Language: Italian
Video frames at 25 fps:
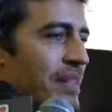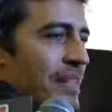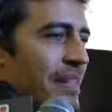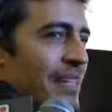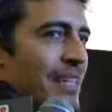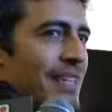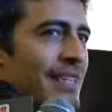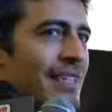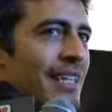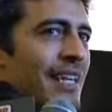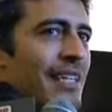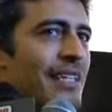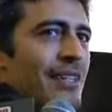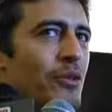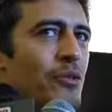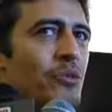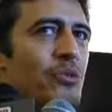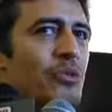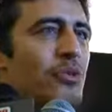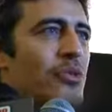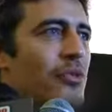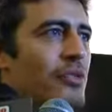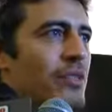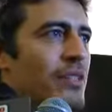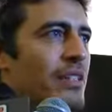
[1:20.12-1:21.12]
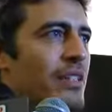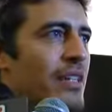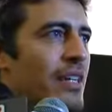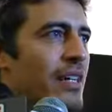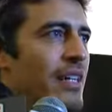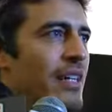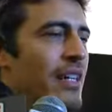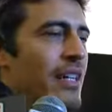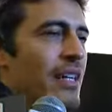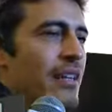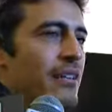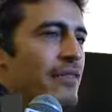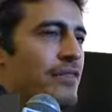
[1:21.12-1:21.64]
in realtà gli autori,
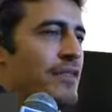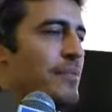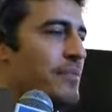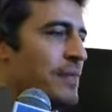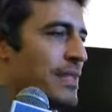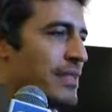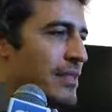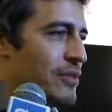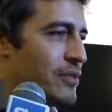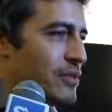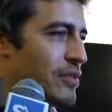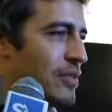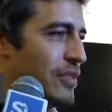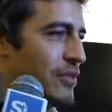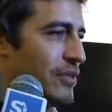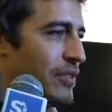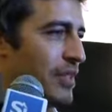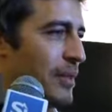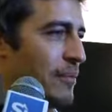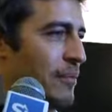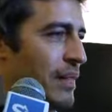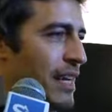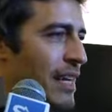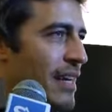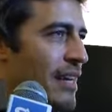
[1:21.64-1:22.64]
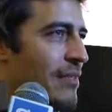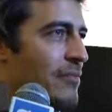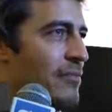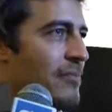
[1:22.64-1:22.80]
il film è stato scritto da me,